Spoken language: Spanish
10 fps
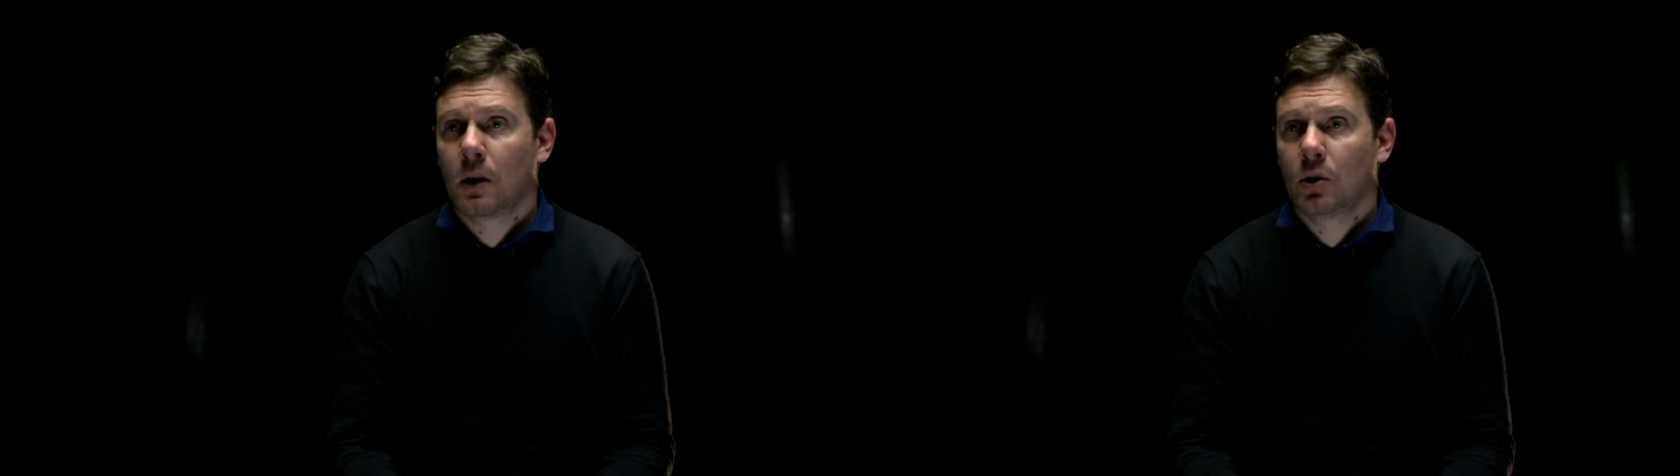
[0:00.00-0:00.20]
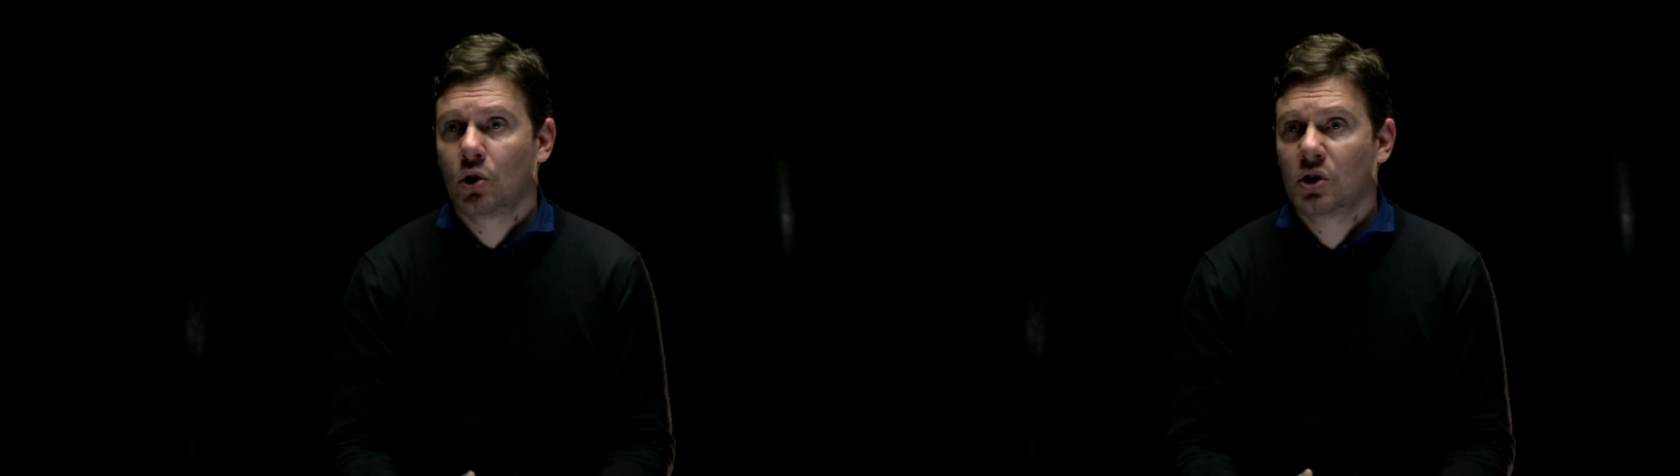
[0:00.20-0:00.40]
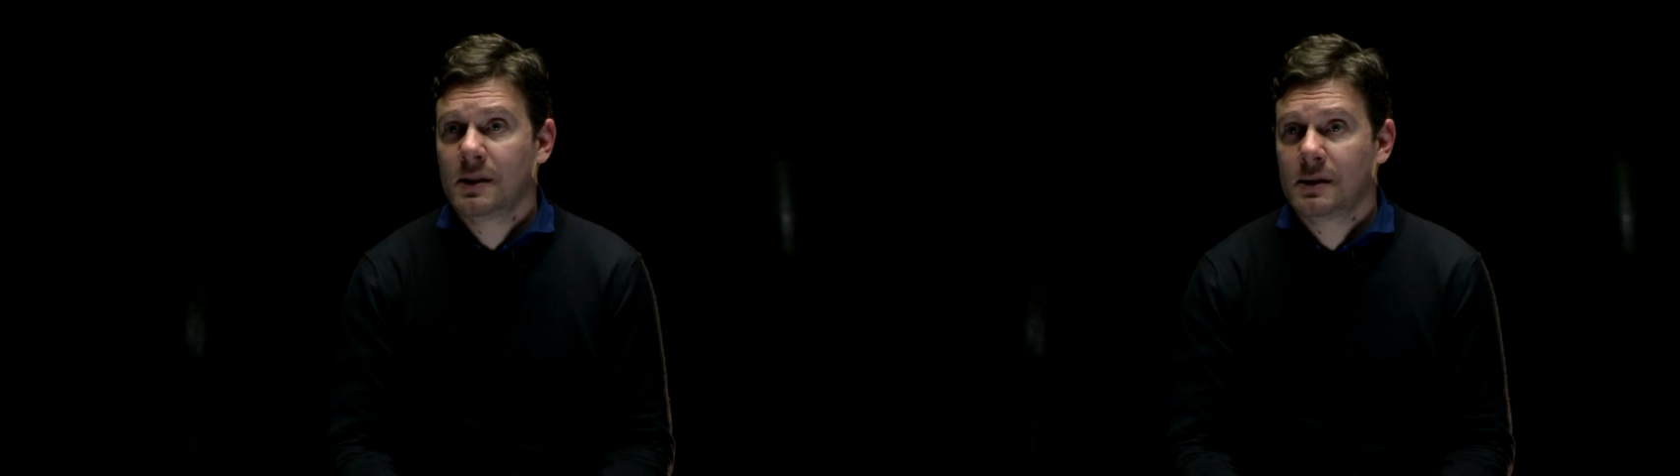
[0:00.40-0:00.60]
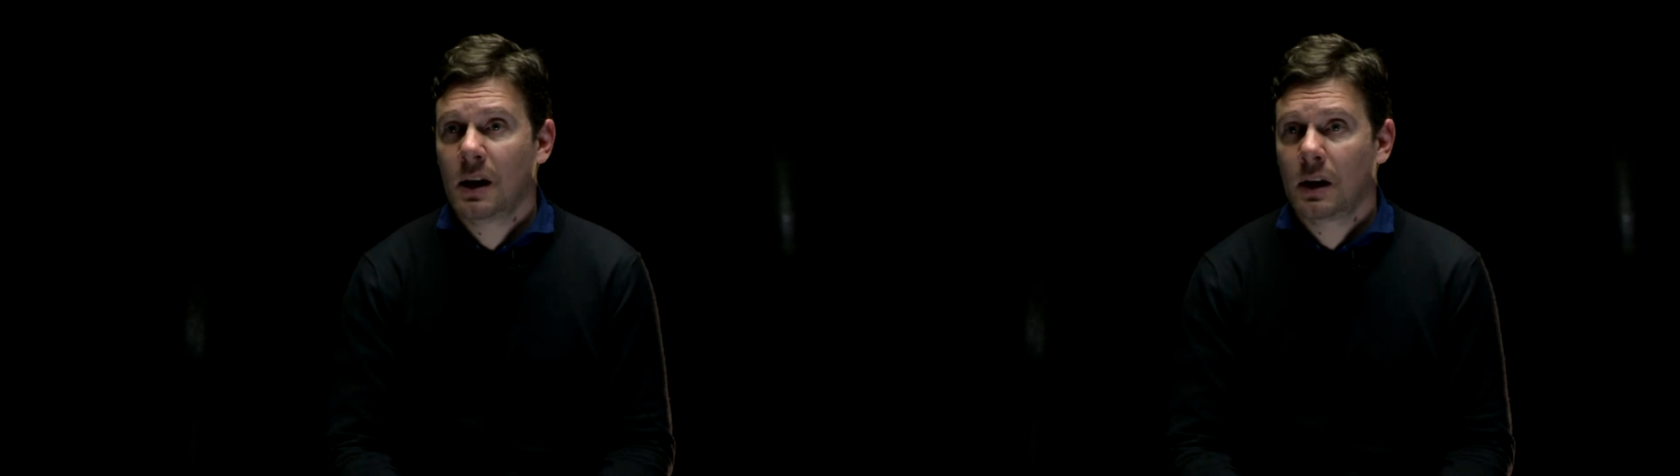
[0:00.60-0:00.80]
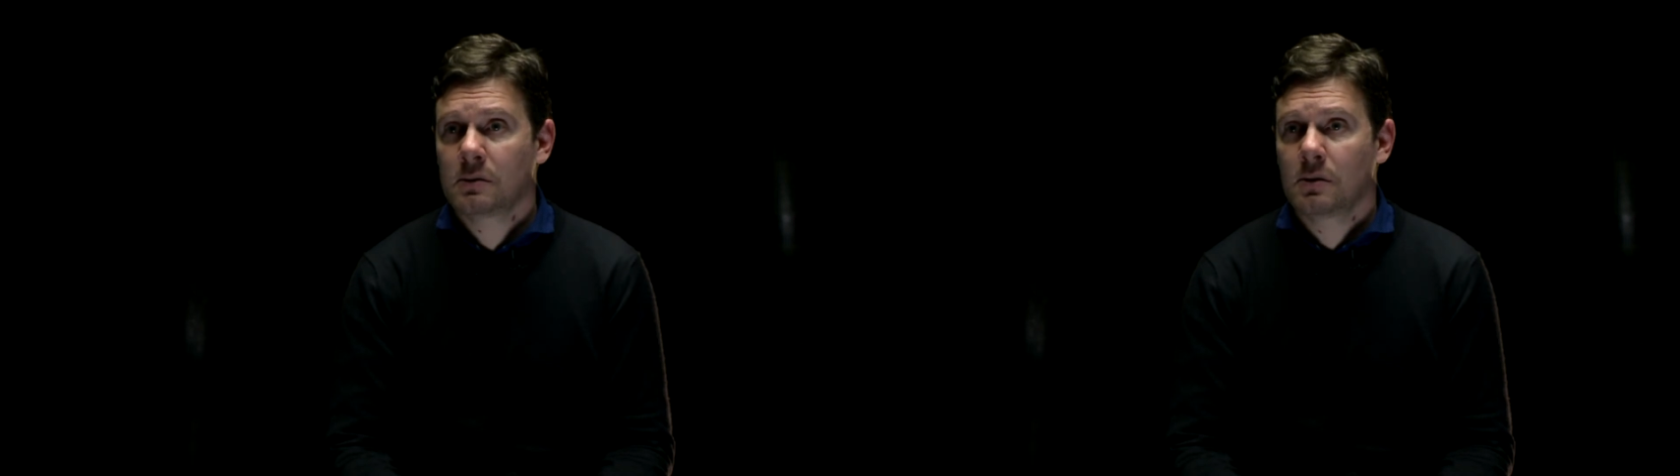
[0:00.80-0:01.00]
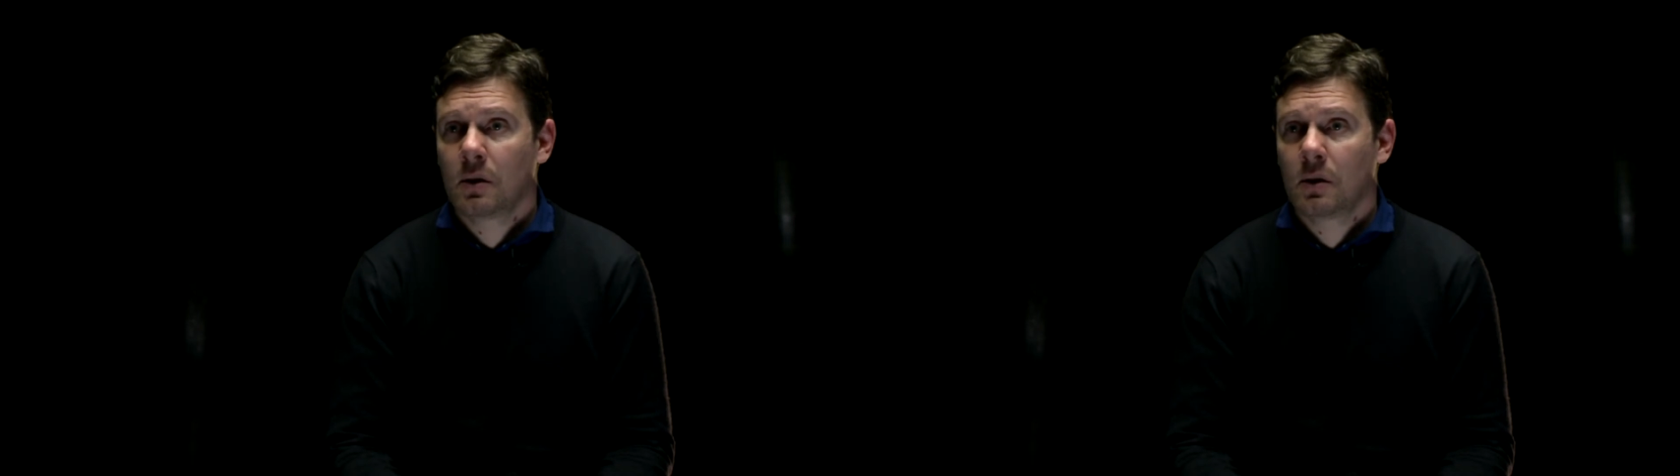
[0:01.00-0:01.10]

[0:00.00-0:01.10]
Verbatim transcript: noticias